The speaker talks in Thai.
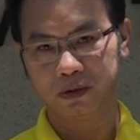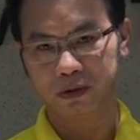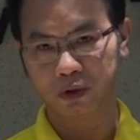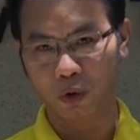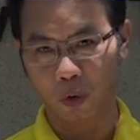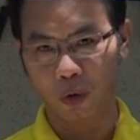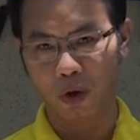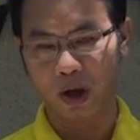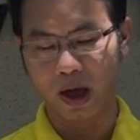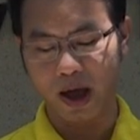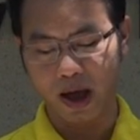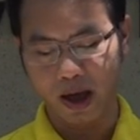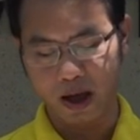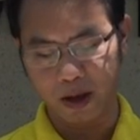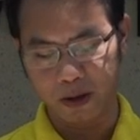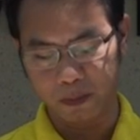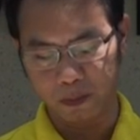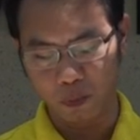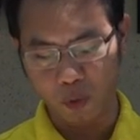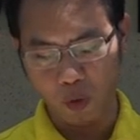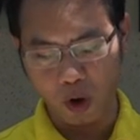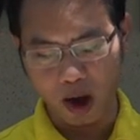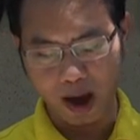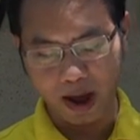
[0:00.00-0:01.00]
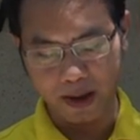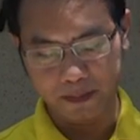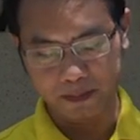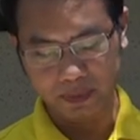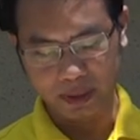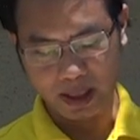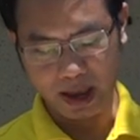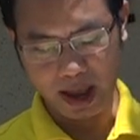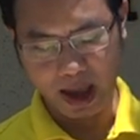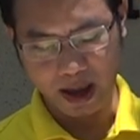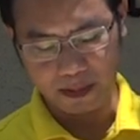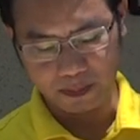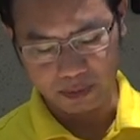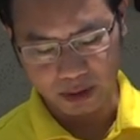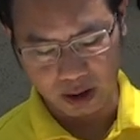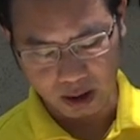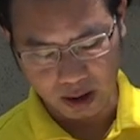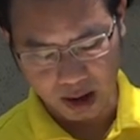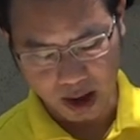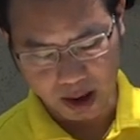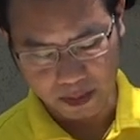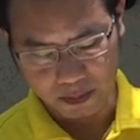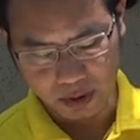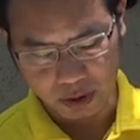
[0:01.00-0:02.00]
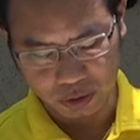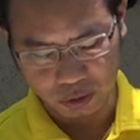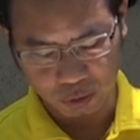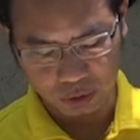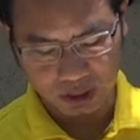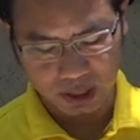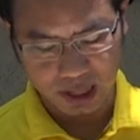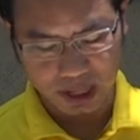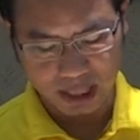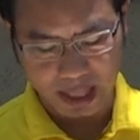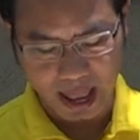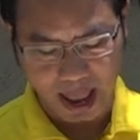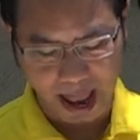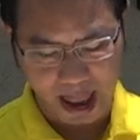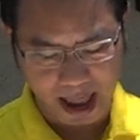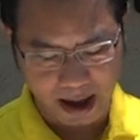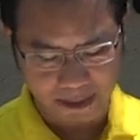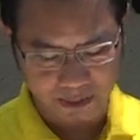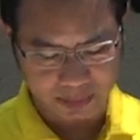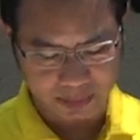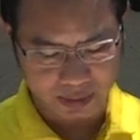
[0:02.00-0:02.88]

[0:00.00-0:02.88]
สุบวมนะครับ แล้วก็มาดูที่หนาม